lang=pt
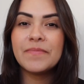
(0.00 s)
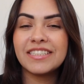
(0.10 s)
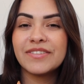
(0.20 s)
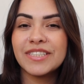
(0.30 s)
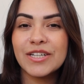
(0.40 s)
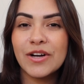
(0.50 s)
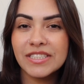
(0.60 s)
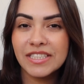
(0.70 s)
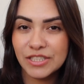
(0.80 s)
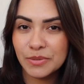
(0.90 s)
E se você
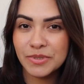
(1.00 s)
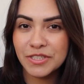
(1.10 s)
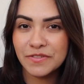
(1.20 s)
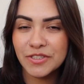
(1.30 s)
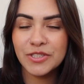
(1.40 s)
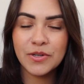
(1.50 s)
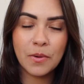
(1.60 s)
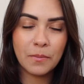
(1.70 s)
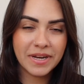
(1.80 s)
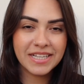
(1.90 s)
gosta desse tipo de vídeo de
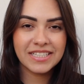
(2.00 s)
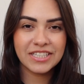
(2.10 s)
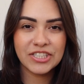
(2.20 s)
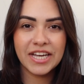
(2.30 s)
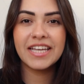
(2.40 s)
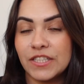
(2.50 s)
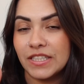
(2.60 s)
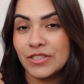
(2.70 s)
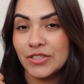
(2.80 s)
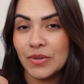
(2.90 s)
comprinhas da Shein, já
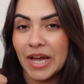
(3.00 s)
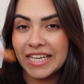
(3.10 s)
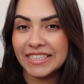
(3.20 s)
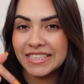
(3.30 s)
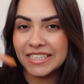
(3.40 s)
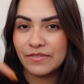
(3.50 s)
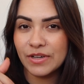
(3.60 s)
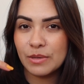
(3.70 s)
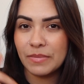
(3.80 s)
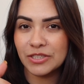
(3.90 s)
deixa seu like, se inscreva
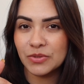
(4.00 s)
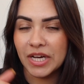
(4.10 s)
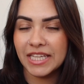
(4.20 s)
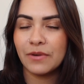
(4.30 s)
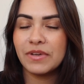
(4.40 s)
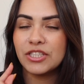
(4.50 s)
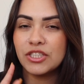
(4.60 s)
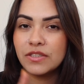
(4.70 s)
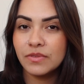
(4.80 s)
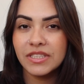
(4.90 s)
aqui embaixo no canal e
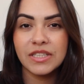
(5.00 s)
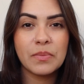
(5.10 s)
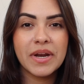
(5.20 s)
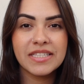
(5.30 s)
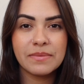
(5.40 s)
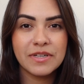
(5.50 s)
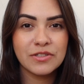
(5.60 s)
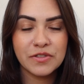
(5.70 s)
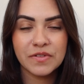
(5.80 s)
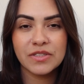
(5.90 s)
ativa o sininho pra receber as
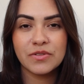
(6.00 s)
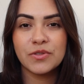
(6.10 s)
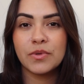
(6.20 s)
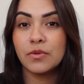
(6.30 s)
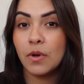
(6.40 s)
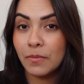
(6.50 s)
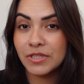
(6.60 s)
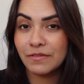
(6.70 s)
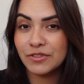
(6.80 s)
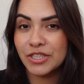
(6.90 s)
notificações de quando eu
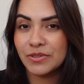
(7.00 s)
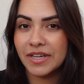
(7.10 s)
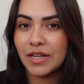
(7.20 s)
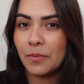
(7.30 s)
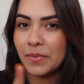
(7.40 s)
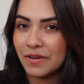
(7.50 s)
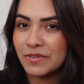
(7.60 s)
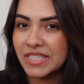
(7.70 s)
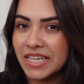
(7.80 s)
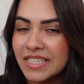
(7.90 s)
postar um vídeo aqui no canal pra
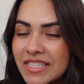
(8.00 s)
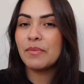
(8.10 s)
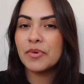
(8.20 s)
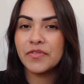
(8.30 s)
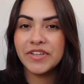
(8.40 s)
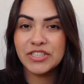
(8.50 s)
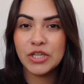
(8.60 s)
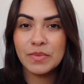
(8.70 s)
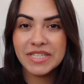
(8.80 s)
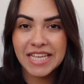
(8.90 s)
vocês. Aproveita aproveita e
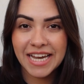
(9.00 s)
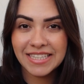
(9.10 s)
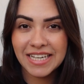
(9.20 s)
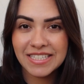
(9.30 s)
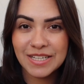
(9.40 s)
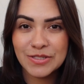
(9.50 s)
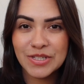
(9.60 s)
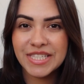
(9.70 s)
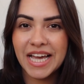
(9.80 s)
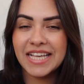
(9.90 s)
já me segue nas redes
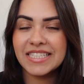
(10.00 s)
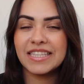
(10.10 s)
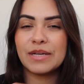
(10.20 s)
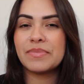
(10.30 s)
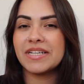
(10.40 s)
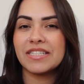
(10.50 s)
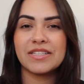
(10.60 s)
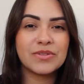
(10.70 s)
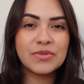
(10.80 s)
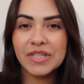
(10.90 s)
sociais que tá
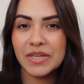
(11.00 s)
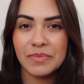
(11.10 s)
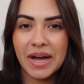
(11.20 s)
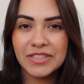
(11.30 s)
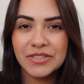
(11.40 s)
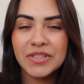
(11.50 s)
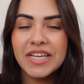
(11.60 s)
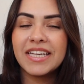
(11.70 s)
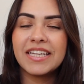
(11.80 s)
aparecendo tudo aqui embaixo.